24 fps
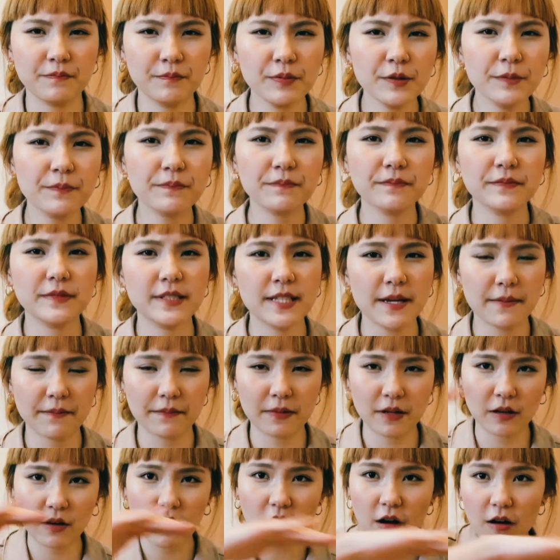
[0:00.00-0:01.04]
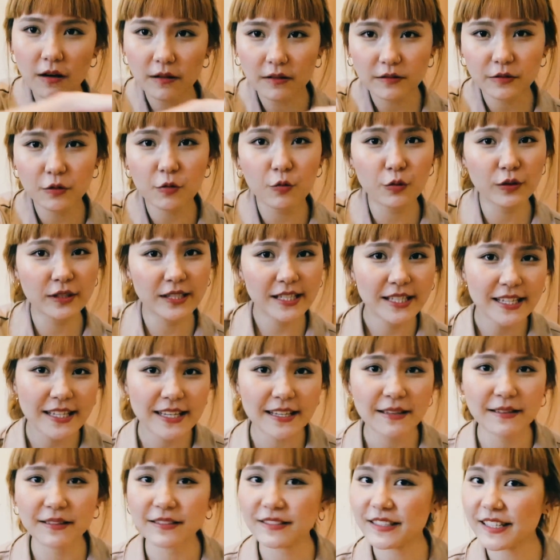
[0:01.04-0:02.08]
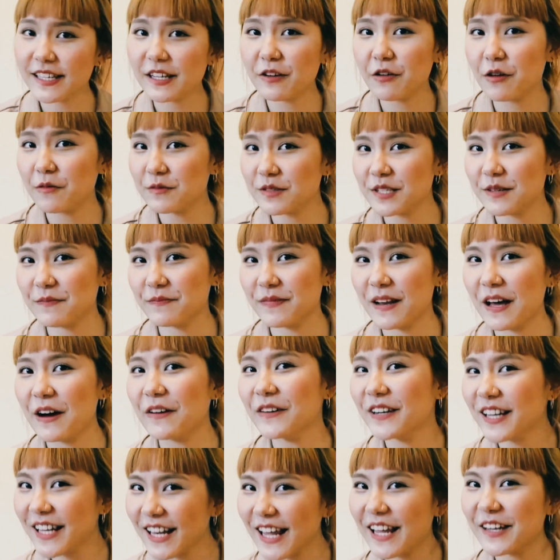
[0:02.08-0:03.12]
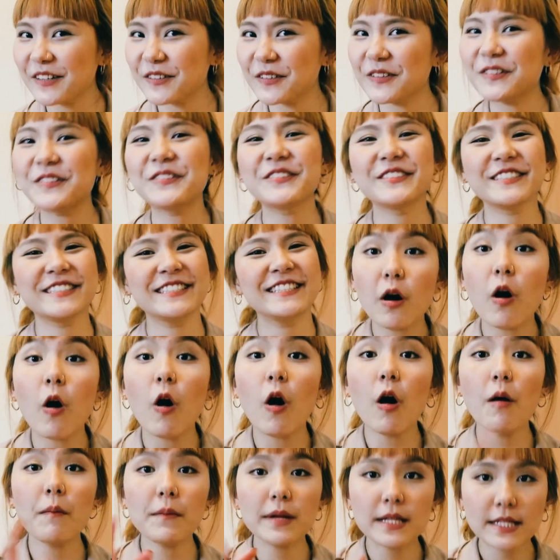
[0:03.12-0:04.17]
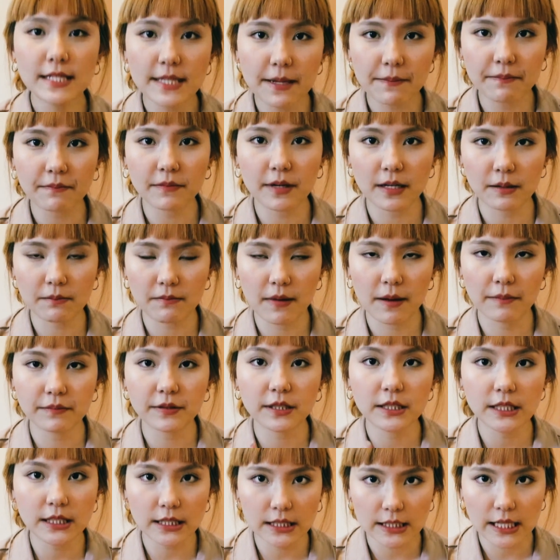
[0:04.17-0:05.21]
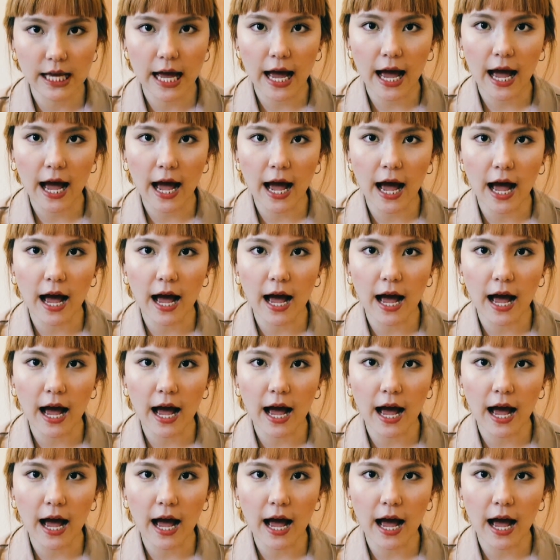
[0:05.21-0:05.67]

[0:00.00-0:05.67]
ปึ๊บเจ็บแล้วก็ทงที่ทฤษฎีความเจ็บเรานั่นแหละทุกคนอ๋อมันเจ็บเหมือนแบบฉีดยา